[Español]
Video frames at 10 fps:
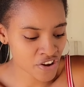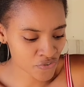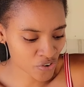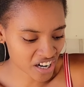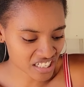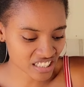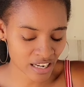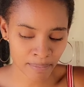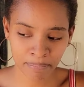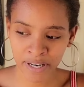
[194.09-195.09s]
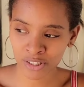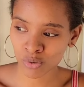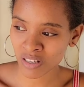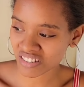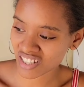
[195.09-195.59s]
Y fue que se le
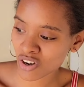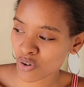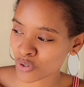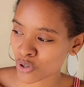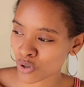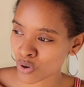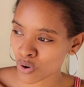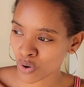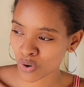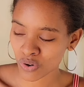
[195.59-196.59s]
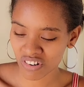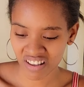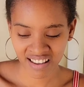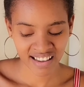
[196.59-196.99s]
empretó ese jodido loco.